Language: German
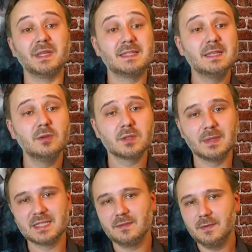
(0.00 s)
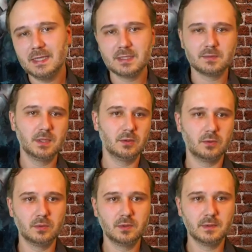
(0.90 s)
Beziehungsweise, wenn es
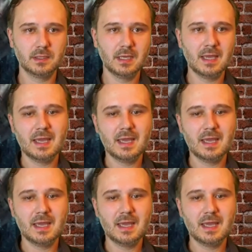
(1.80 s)
wiederholt wird,